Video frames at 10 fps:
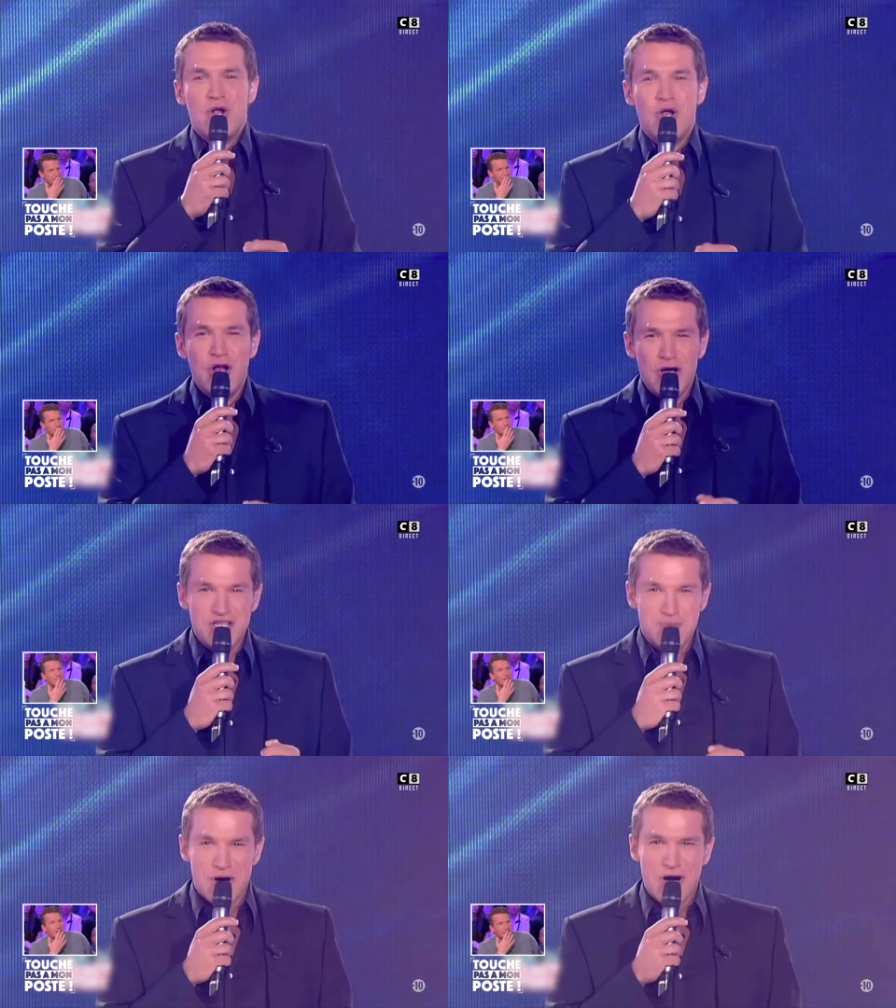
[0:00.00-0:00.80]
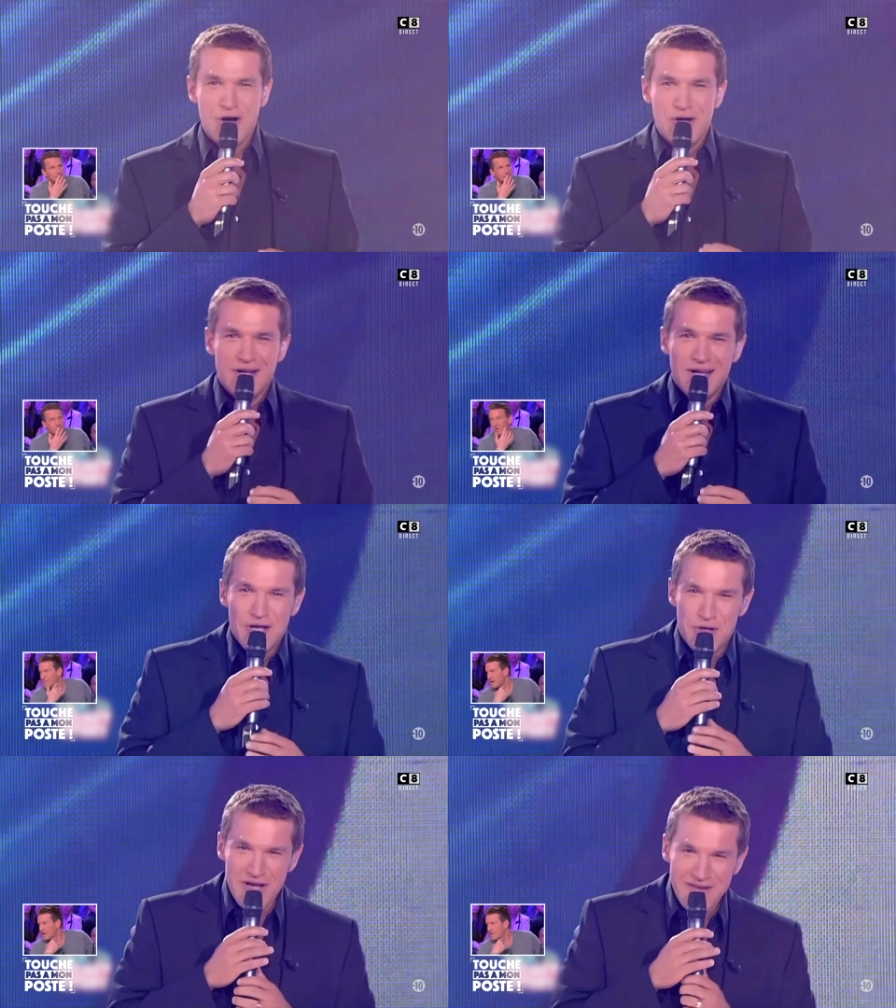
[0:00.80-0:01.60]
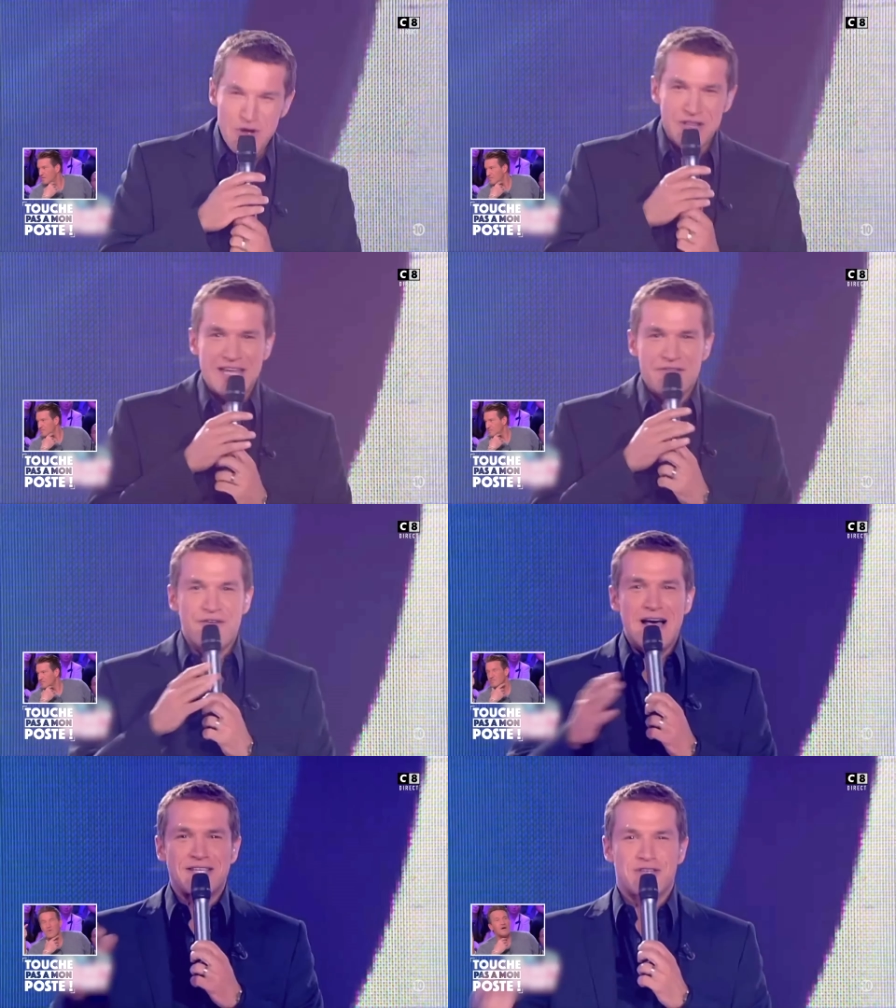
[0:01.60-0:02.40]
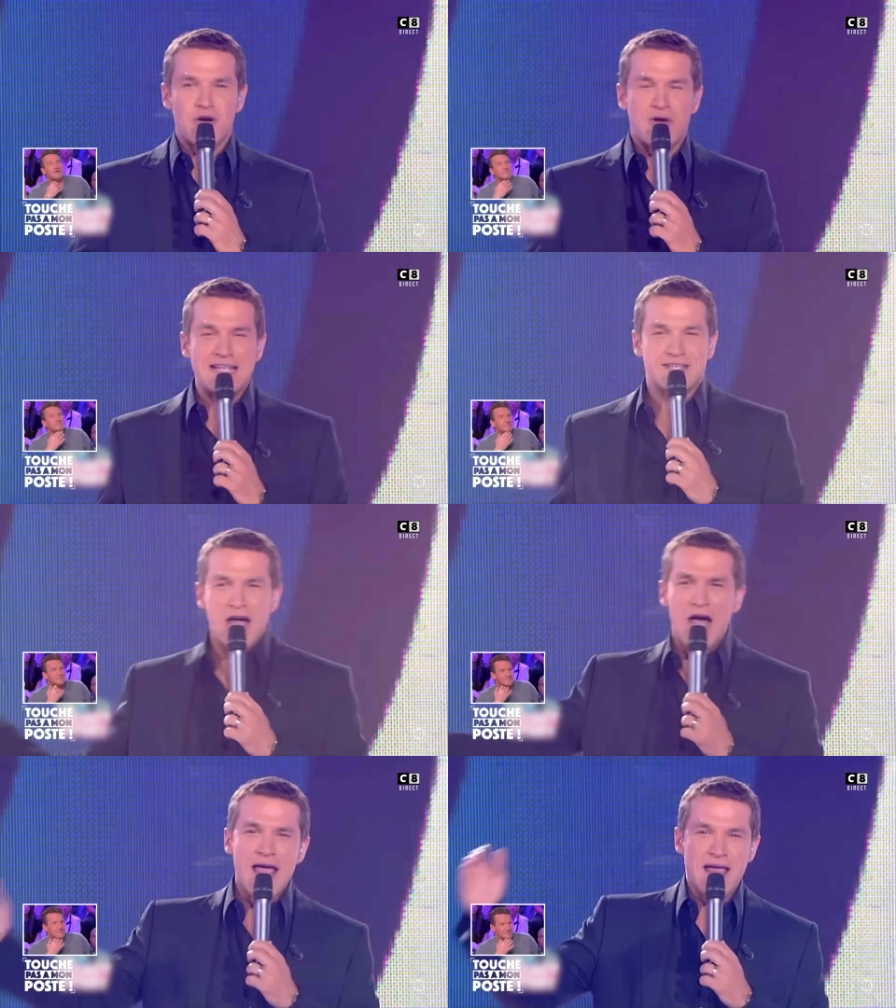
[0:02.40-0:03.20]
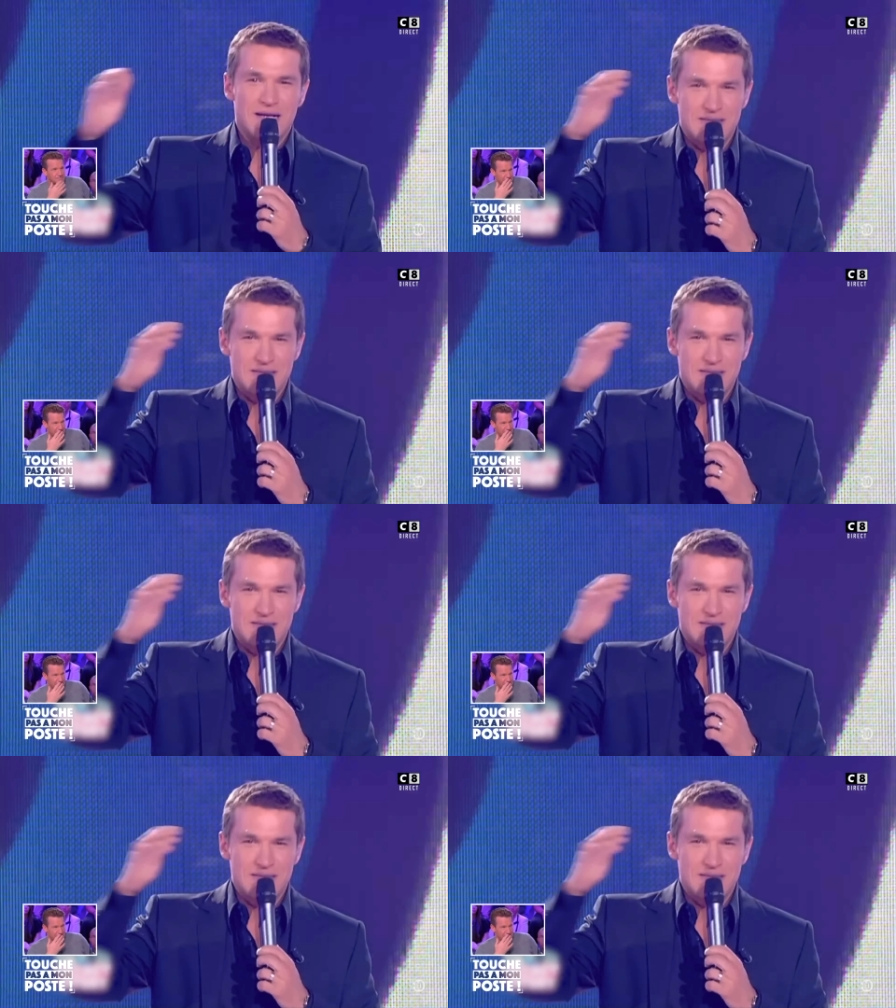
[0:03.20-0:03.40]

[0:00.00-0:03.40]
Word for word: le lancement de l'événement TF1 Secret Story.